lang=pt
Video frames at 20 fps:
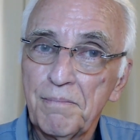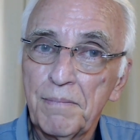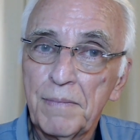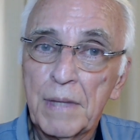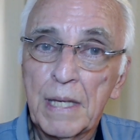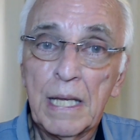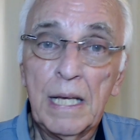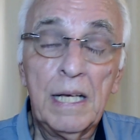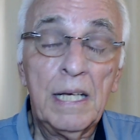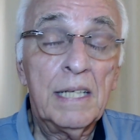
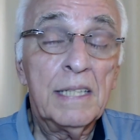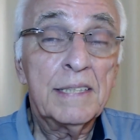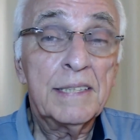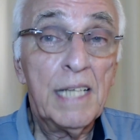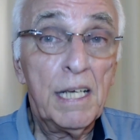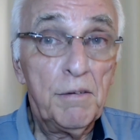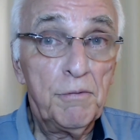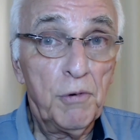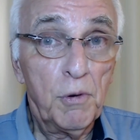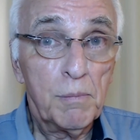Se a
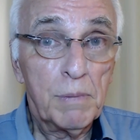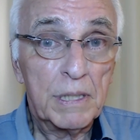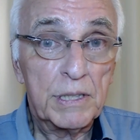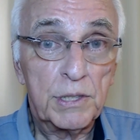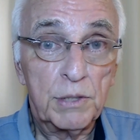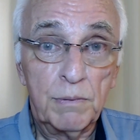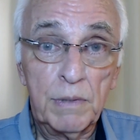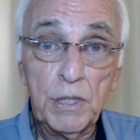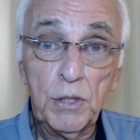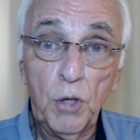informação é
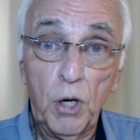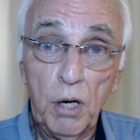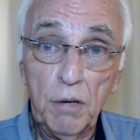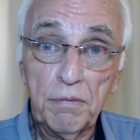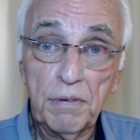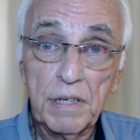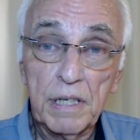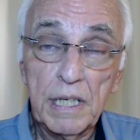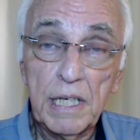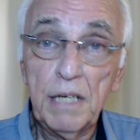nova,
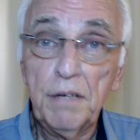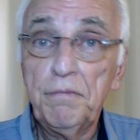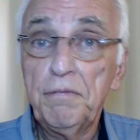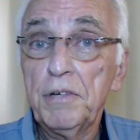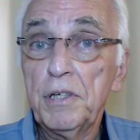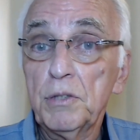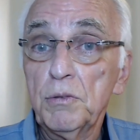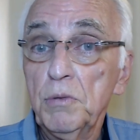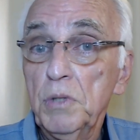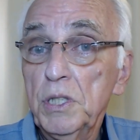é feito
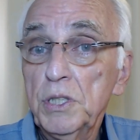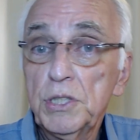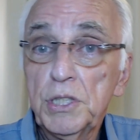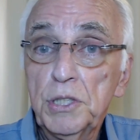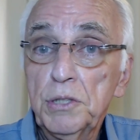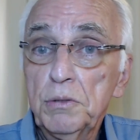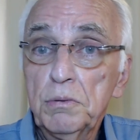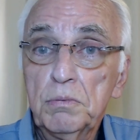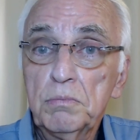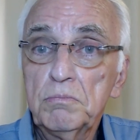um registro,
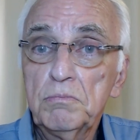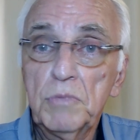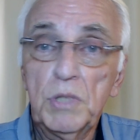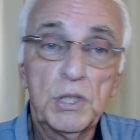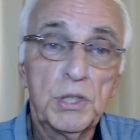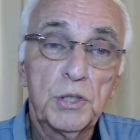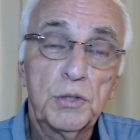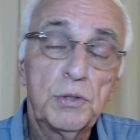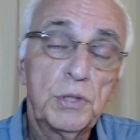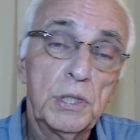um
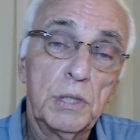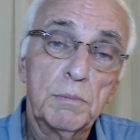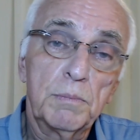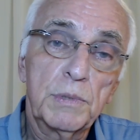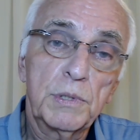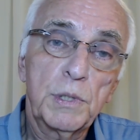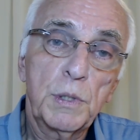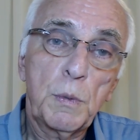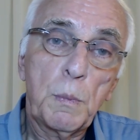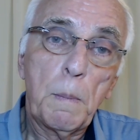registro simples.
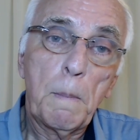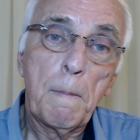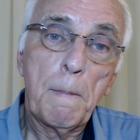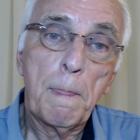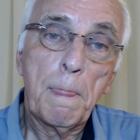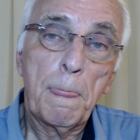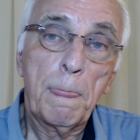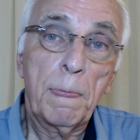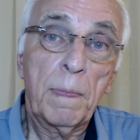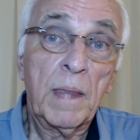
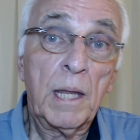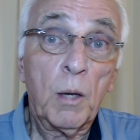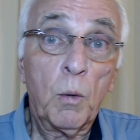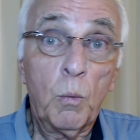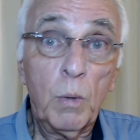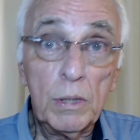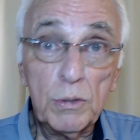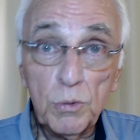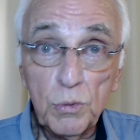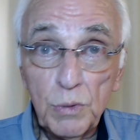
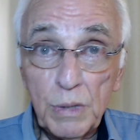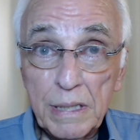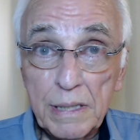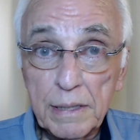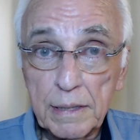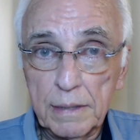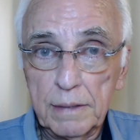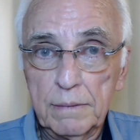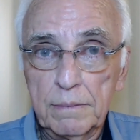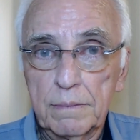Quando, no
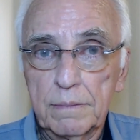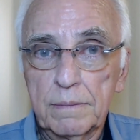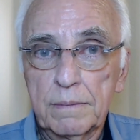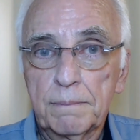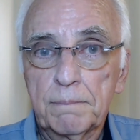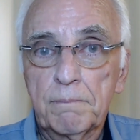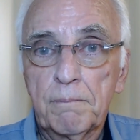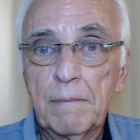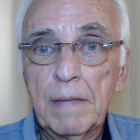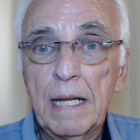entanto,
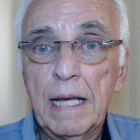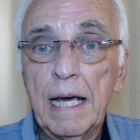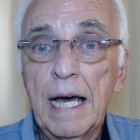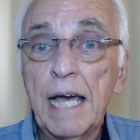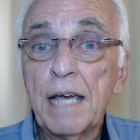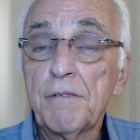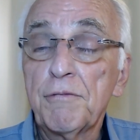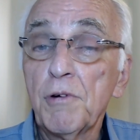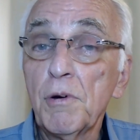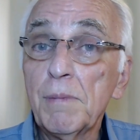a
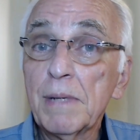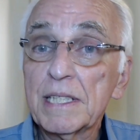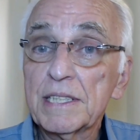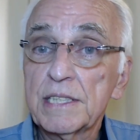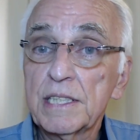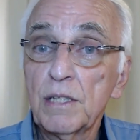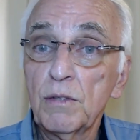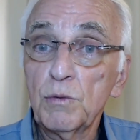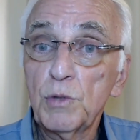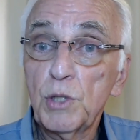informação
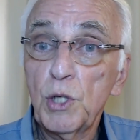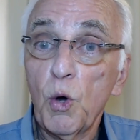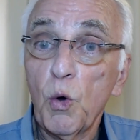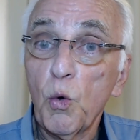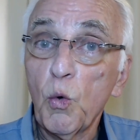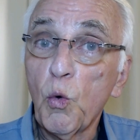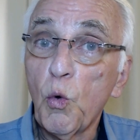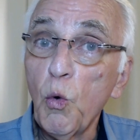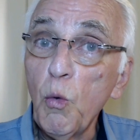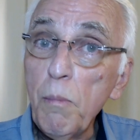tem
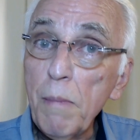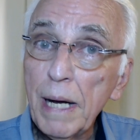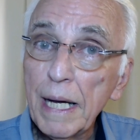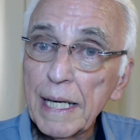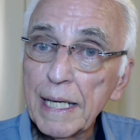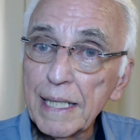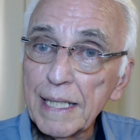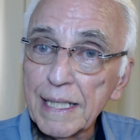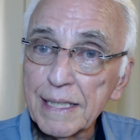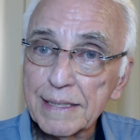alguma
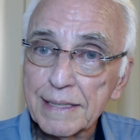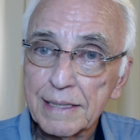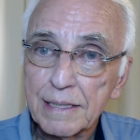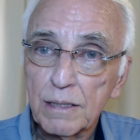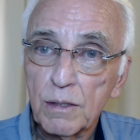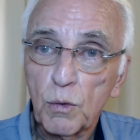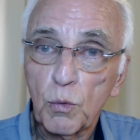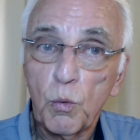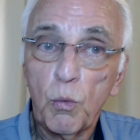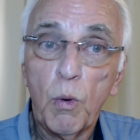relação
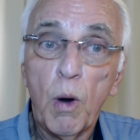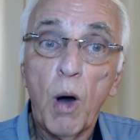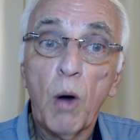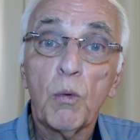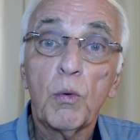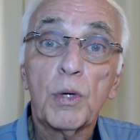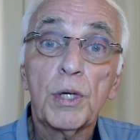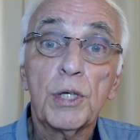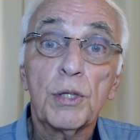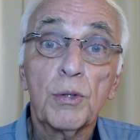com algo que
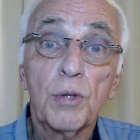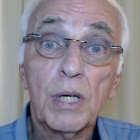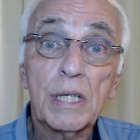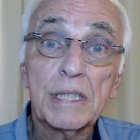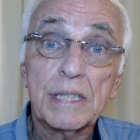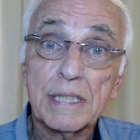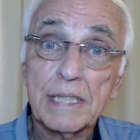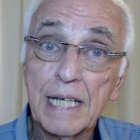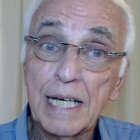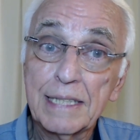nós
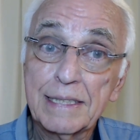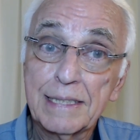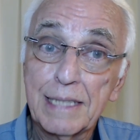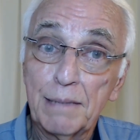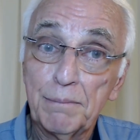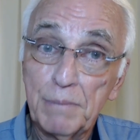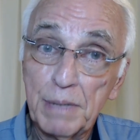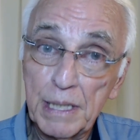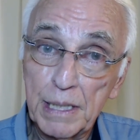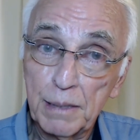já
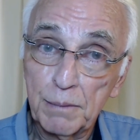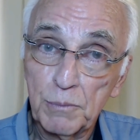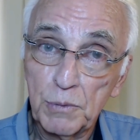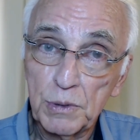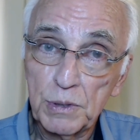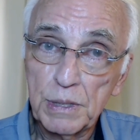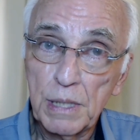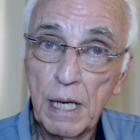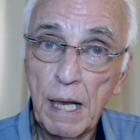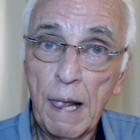sabemos,
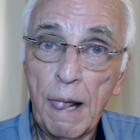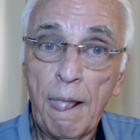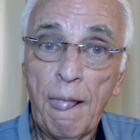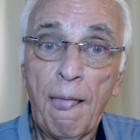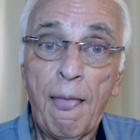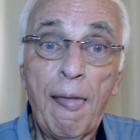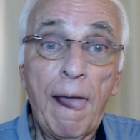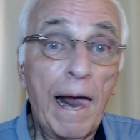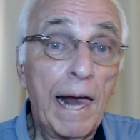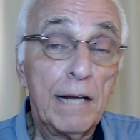
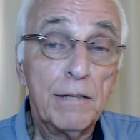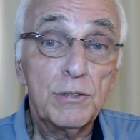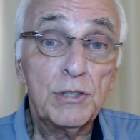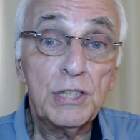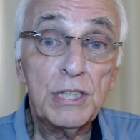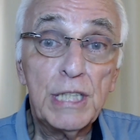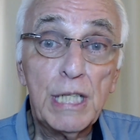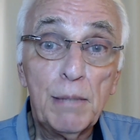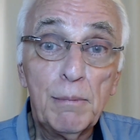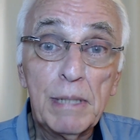Aí o
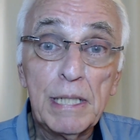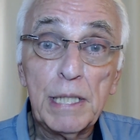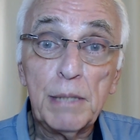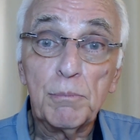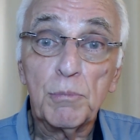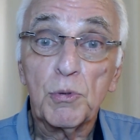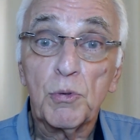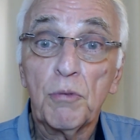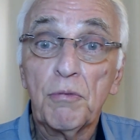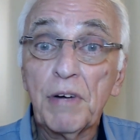sistema límbico
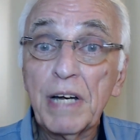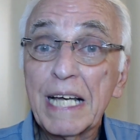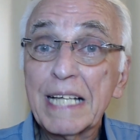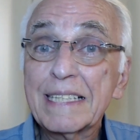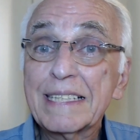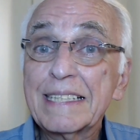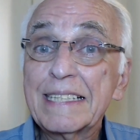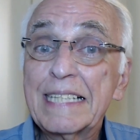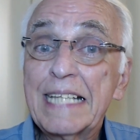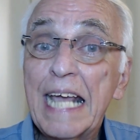vai
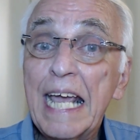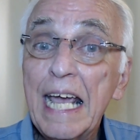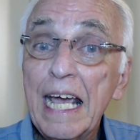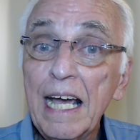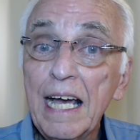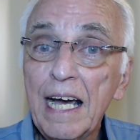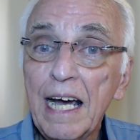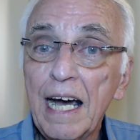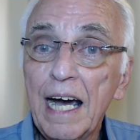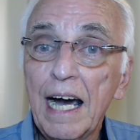até
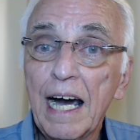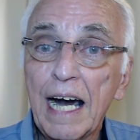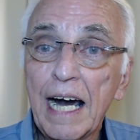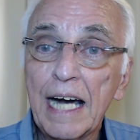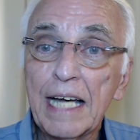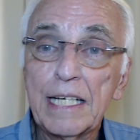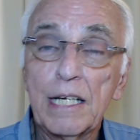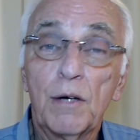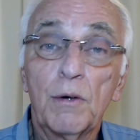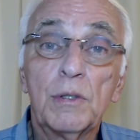a área
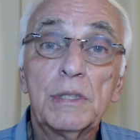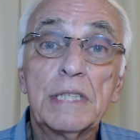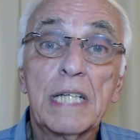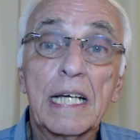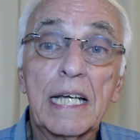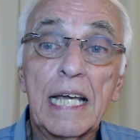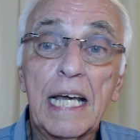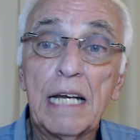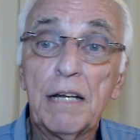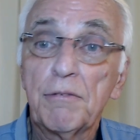onde
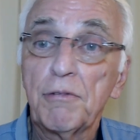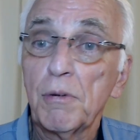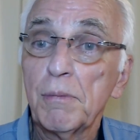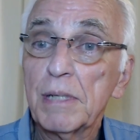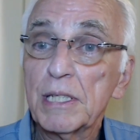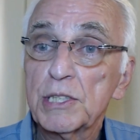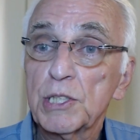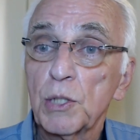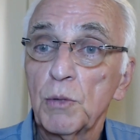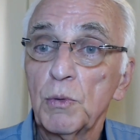aquela
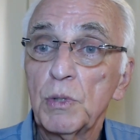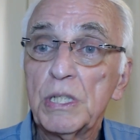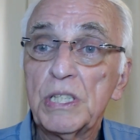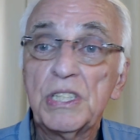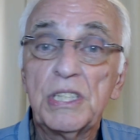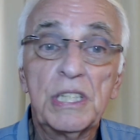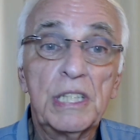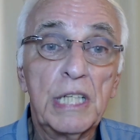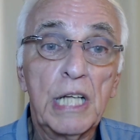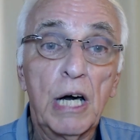informação
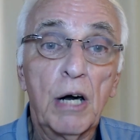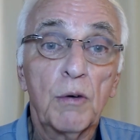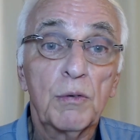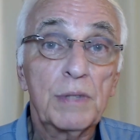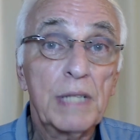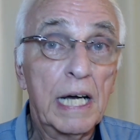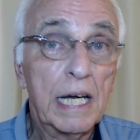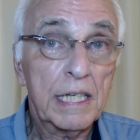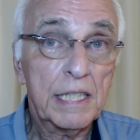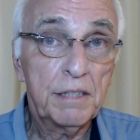original está
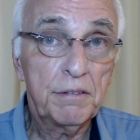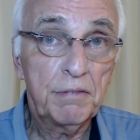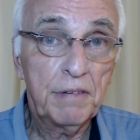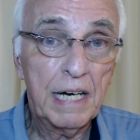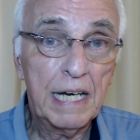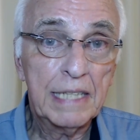arquivada, no